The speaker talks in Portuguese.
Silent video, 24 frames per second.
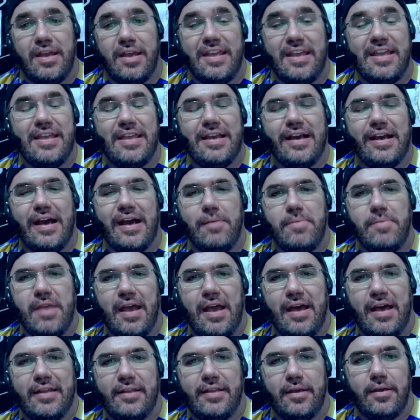
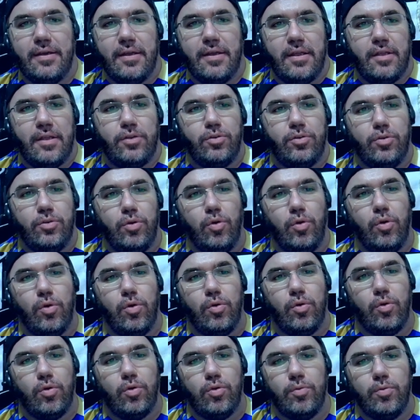encaminhada no
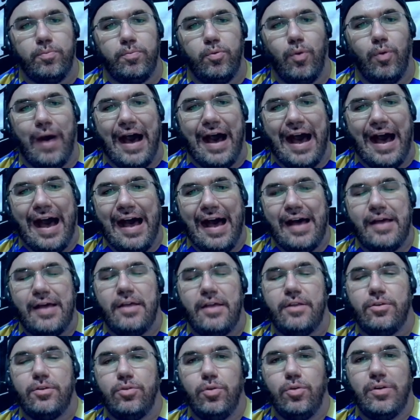grupo A
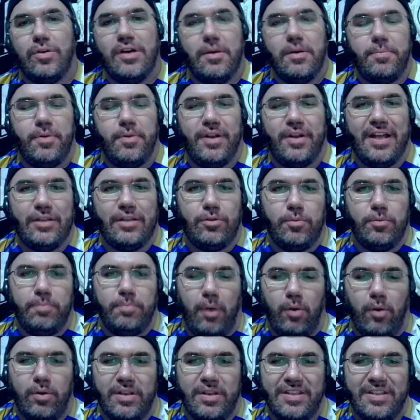do Campeonato
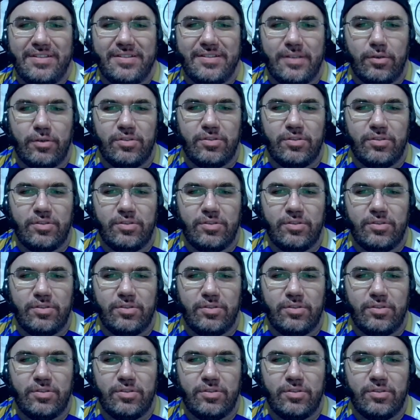Paulista.